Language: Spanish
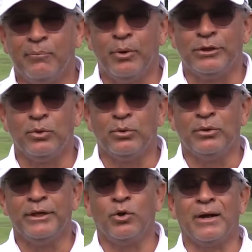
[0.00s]
puesto
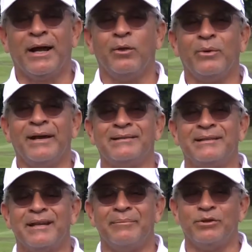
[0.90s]
y colgado
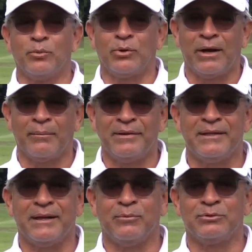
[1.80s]
ese tremendo programa que
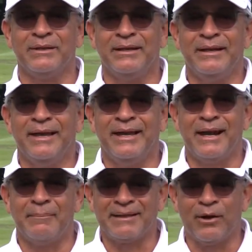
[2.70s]
hiciéramos en
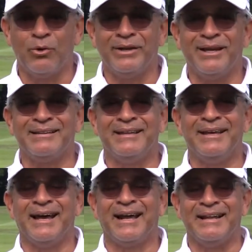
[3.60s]
la Patagonia
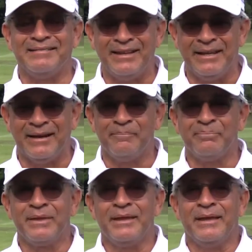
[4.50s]
de Argentina.
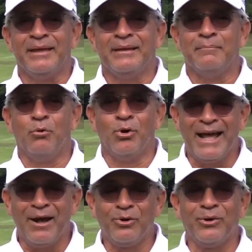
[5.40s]

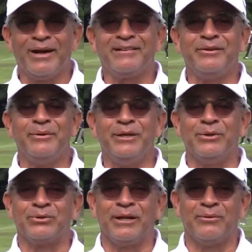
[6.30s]
Bonao nos ha
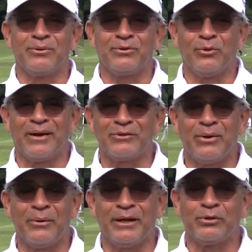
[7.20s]
recibido, tenemos los
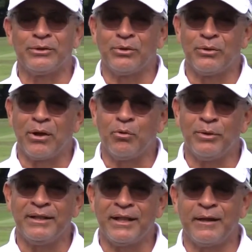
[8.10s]
brazos abiertos de toda una
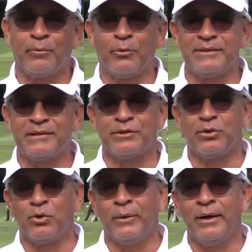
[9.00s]
comunidad de la provincia
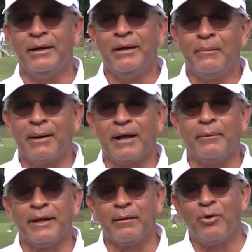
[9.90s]
Señor Noel para que
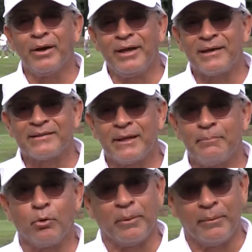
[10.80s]
viniéramos aquí a hacer
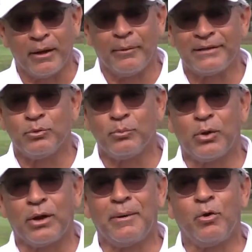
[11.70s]
por primera vez un
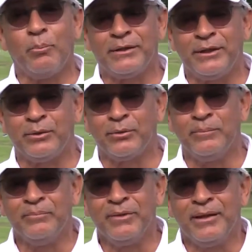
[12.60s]
programa completito
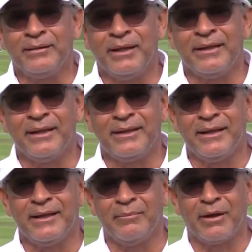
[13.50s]
desde
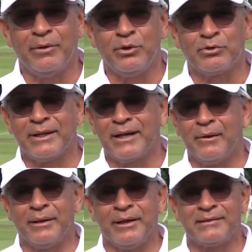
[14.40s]
este maravilloso
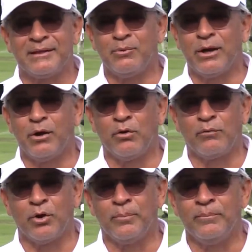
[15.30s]
enclave que es el Bonao
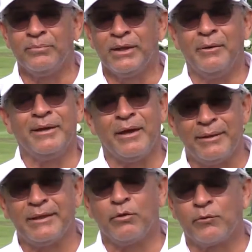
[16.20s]
Golf Club, el
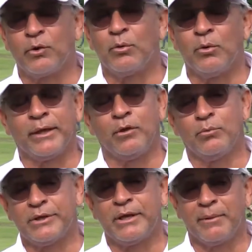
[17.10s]
Bellavista Golf Club, que es
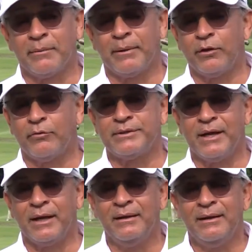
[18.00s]
como se llama de manera
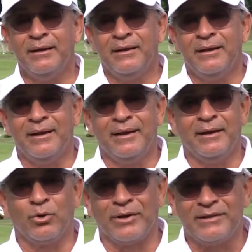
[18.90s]
oficial, eh,
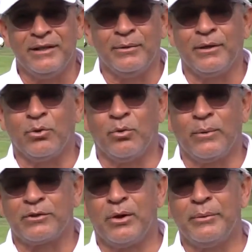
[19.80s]
nos recibe con los
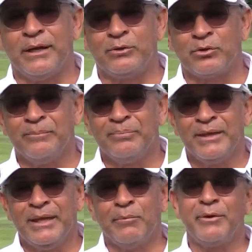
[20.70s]
brazos abiertos.
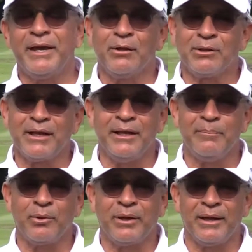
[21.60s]
Y hemos llegado hasta aquí
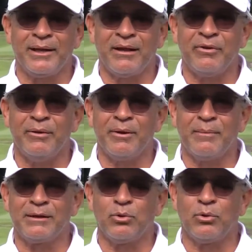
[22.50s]
porque la firma
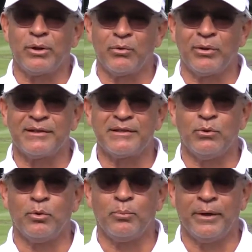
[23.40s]
Mato Corredores de
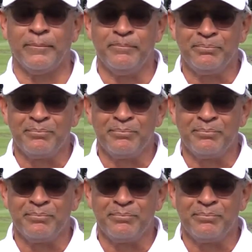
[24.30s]
Seguro, pues